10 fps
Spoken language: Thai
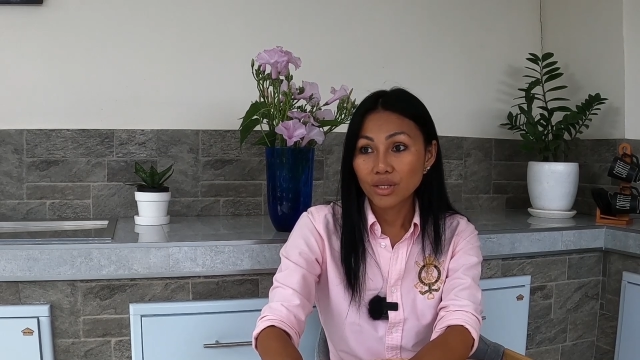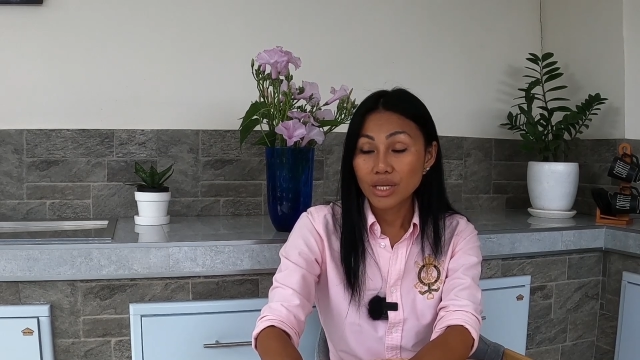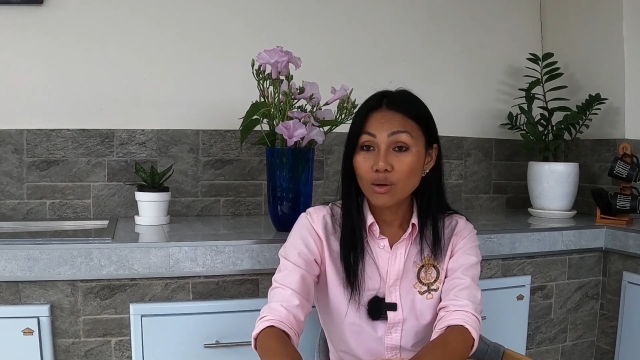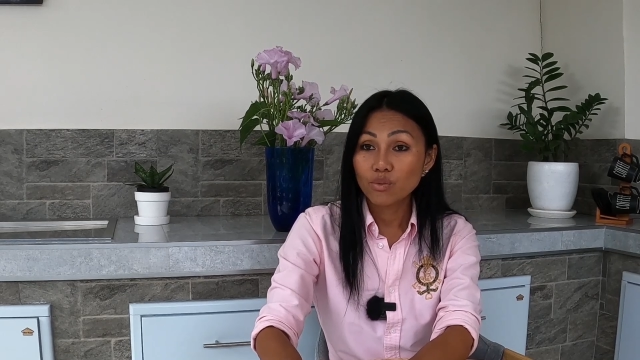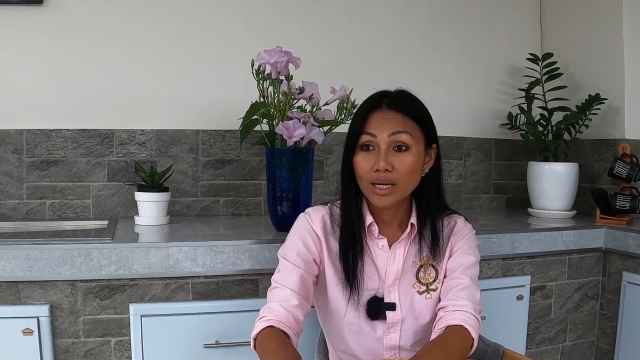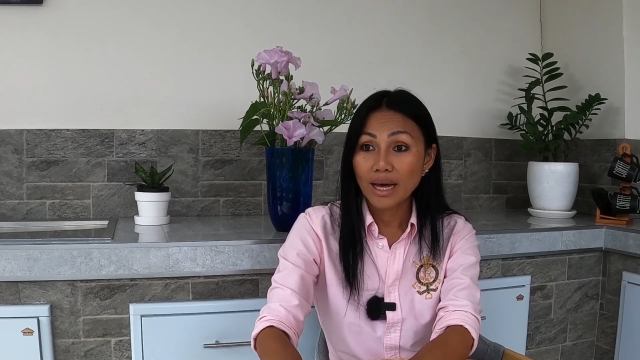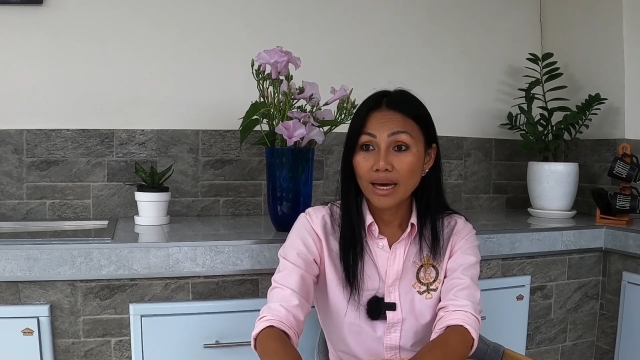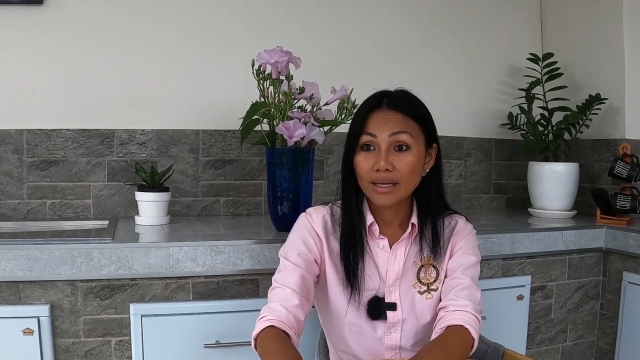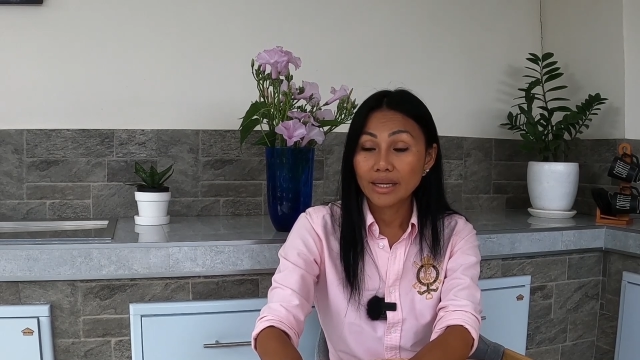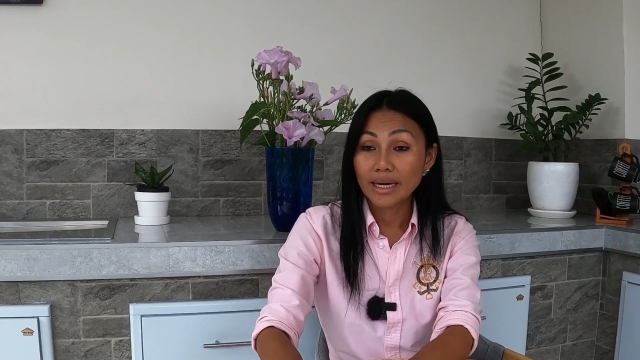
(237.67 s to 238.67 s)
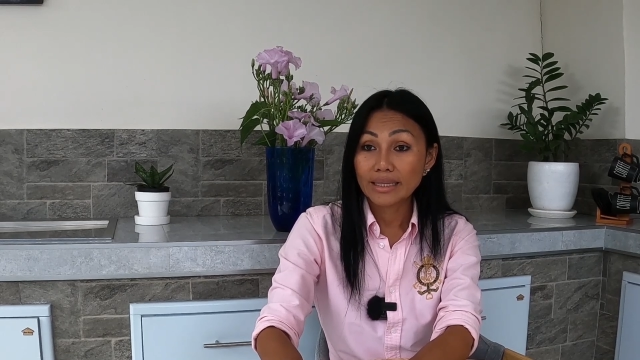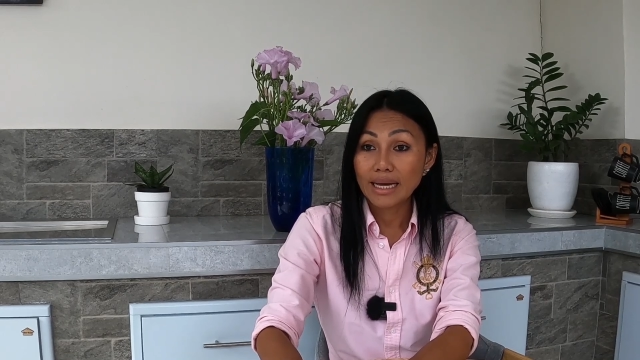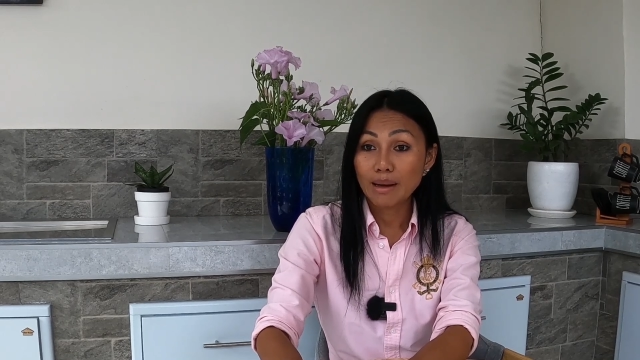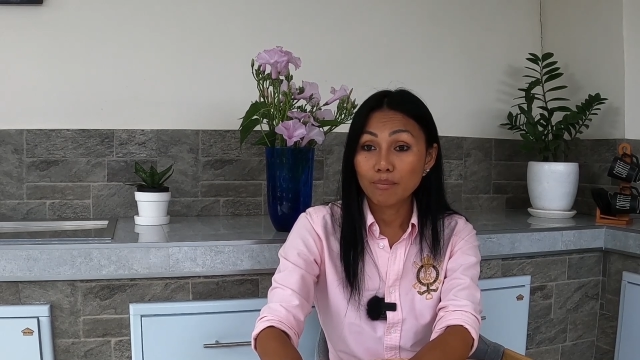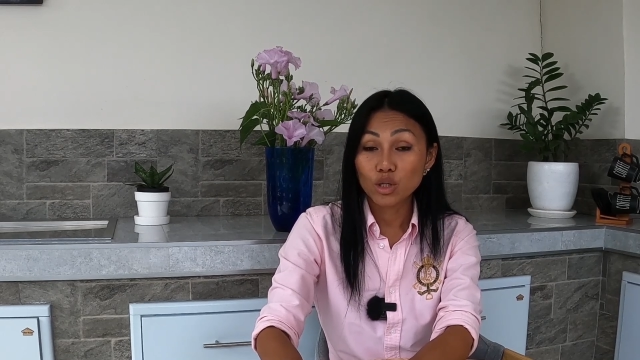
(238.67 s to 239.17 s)
ระยะเวลาในการ
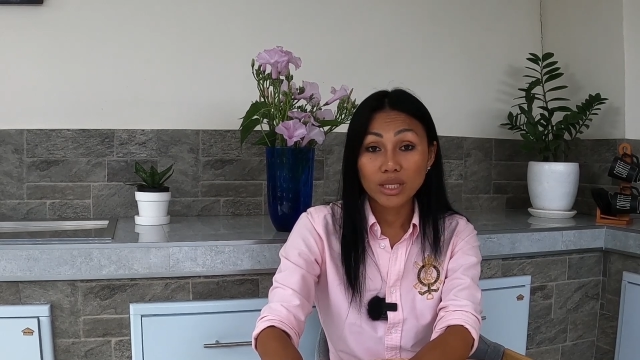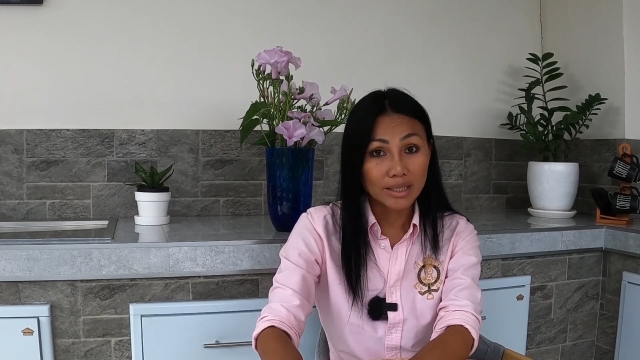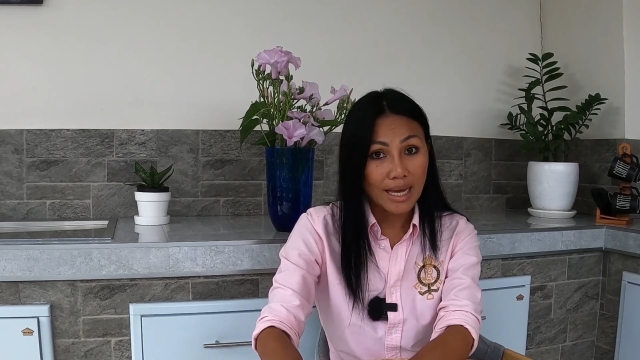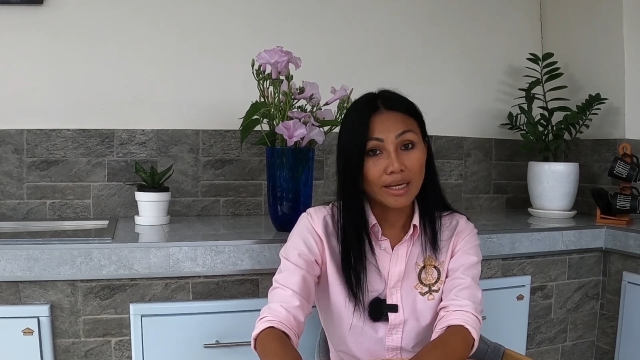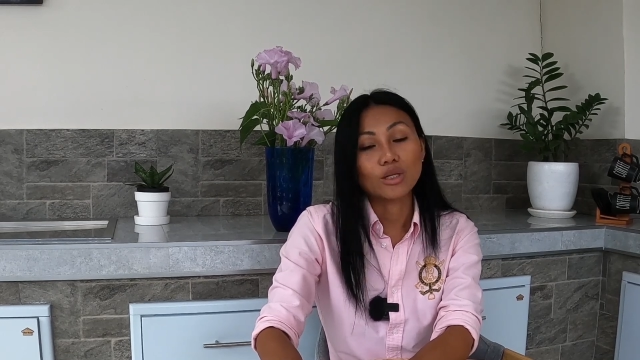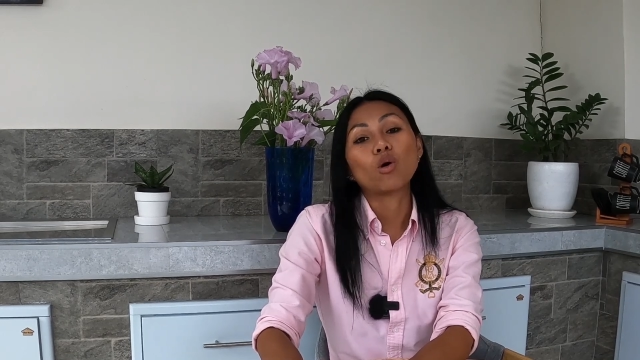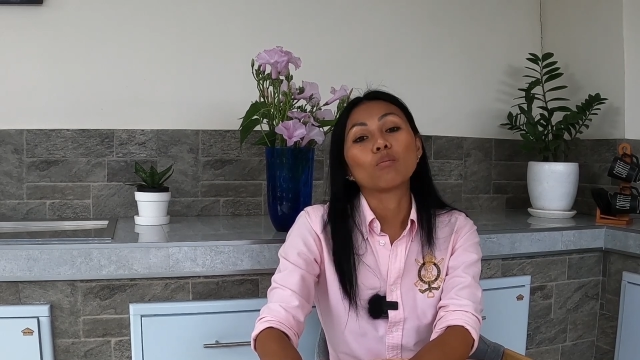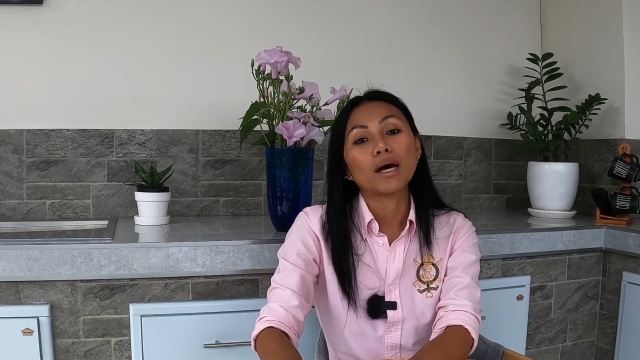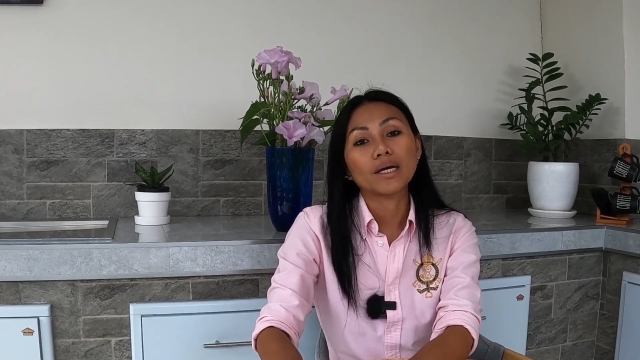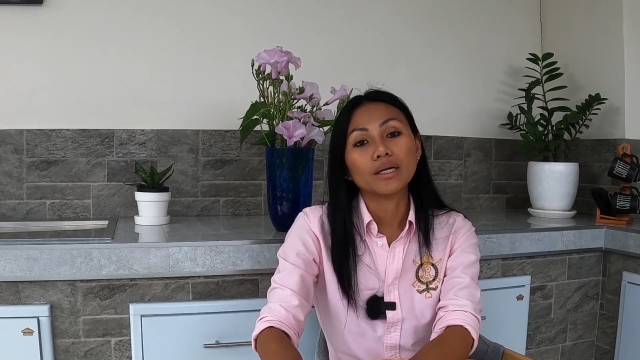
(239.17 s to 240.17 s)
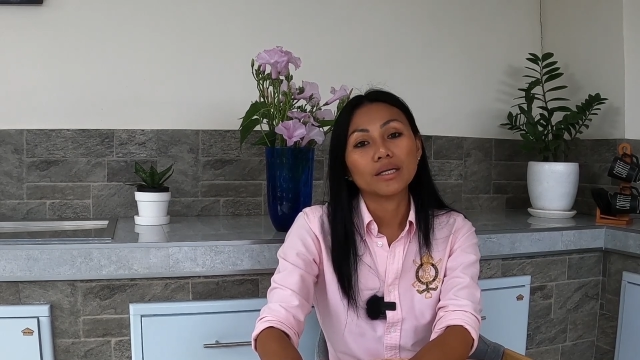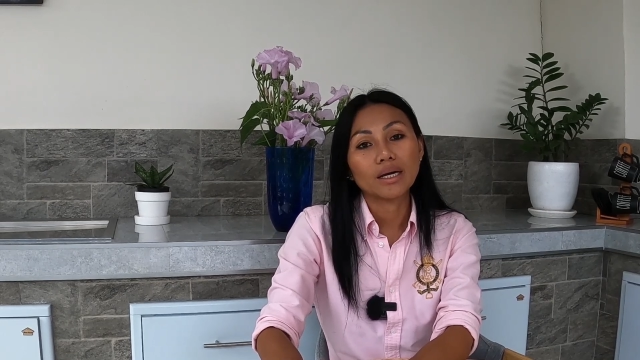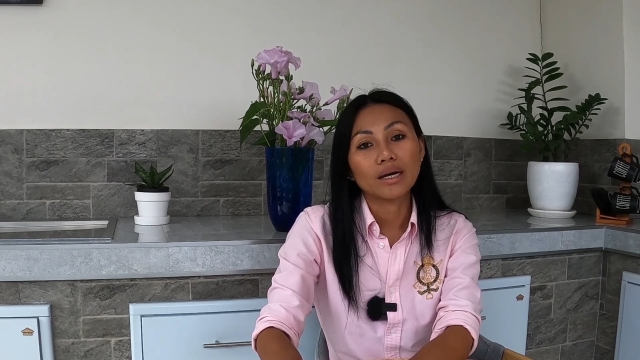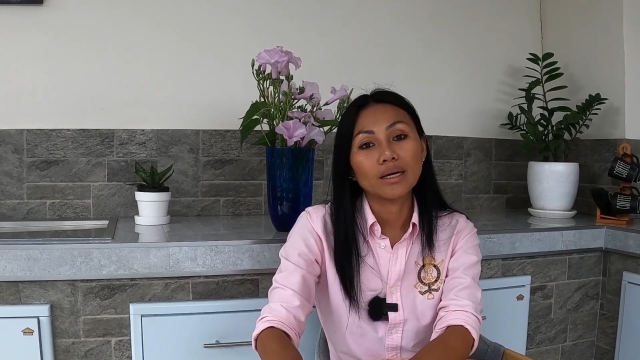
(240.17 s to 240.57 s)
ทำก็แตกต่างกันออกไปนะ